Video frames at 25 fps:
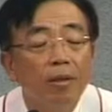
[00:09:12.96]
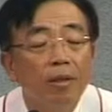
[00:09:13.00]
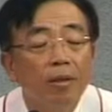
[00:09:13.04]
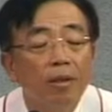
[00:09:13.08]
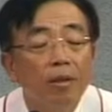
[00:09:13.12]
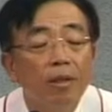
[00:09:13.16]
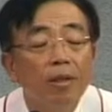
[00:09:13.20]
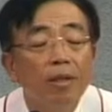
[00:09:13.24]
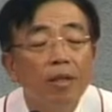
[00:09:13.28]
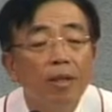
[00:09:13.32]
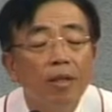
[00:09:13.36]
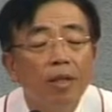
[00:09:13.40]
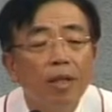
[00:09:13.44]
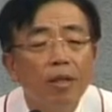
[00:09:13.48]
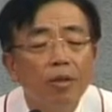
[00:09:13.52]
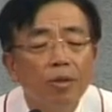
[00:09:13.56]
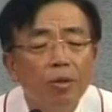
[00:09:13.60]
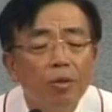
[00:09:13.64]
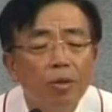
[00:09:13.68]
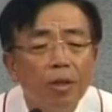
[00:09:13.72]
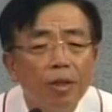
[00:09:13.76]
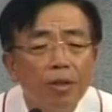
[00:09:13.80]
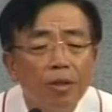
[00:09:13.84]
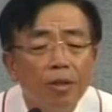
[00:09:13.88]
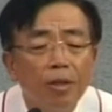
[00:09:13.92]
이 세상
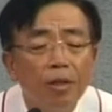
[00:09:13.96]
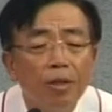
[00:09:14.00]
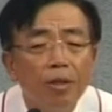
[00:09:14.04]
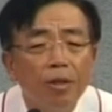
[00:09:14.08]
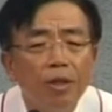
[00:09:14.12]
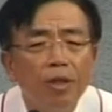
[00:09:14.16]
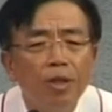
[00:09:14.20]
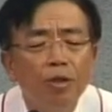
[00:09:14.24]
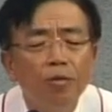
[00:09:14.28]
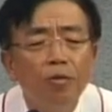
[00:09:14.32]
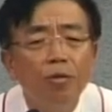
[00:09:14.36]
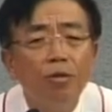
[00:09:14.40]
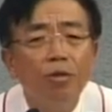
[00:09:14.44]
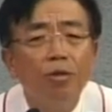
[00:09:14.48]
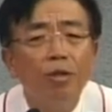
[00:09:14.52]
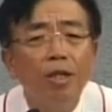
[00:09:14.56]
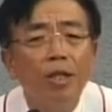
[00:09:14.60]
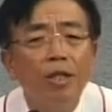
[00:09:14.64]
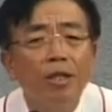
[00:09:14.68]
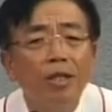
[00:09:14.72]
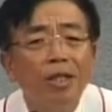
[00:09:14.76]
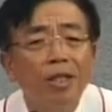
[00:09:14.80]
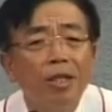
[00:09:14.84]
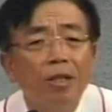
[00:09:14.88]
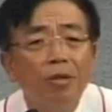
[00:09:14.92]
속에서
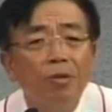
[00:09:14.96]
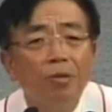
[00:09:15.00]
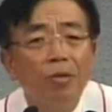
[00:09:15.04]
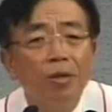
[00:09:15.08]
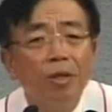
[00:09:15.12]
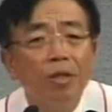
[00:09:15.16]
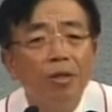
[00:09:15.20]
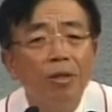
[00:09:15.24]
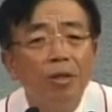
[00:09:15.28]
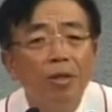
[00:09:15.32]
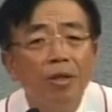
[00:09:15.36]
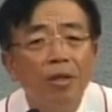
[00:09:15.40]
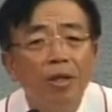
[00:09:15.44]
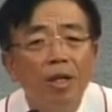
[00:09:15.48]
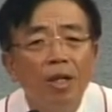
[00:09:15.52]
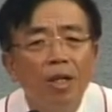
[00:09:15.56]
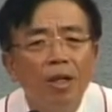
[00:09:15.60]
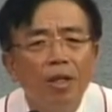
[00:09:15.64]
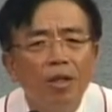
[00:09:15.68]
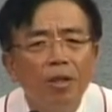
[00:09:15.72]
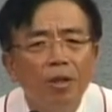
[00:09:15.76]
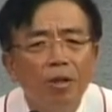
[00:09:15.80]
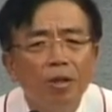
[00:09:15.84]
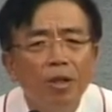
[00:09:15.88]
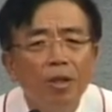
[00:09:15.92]
기울어져가는 세상 속에서
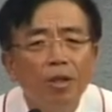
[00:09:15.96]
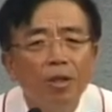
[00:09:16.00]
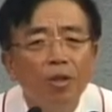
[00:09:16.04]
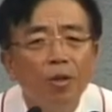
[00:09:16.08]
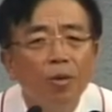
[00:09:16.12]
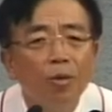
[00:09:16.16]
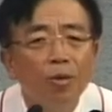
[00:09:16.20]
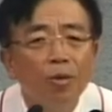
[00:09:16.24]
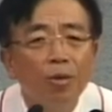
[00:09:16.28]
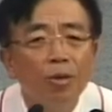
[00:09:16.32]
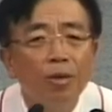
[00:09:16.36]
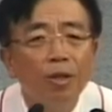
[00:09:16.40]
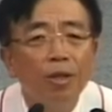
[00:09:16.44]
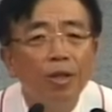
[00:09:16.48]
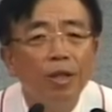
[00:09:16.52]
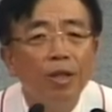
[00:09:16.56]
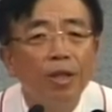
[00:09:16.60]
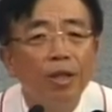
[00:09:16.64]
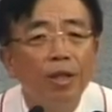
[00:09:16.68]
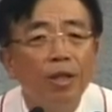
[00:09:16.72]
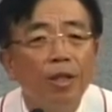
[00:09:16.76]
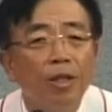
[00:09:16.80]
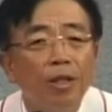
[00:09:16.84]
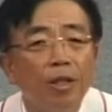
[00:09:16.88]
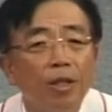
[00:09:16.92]
그 어린
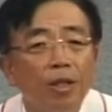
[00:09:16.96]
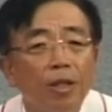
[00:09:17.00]
영혼들을